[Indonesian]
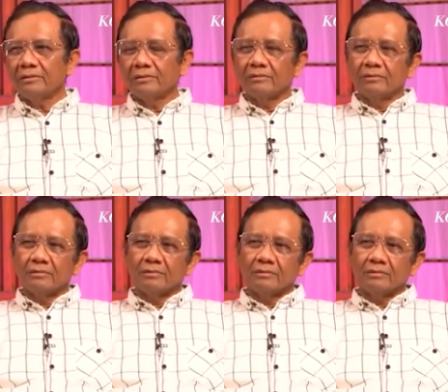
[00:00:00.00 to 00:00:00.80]
Daripada
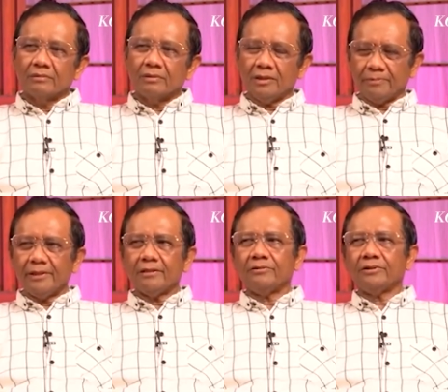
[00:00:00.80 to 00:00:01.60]
gosipnya berkembang
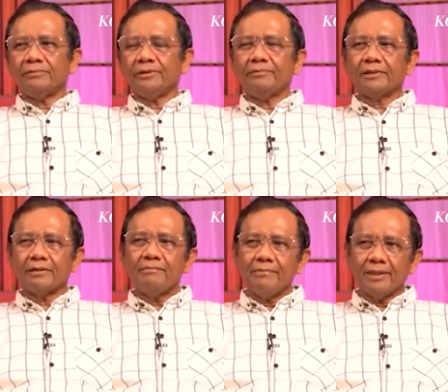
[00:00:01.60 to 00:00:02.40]
Daripada gosipnya gitu ya?
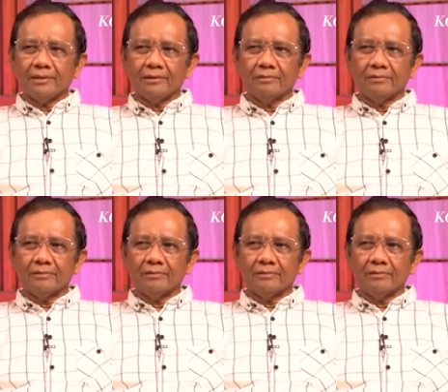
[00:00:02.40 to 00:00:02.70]
berkembang.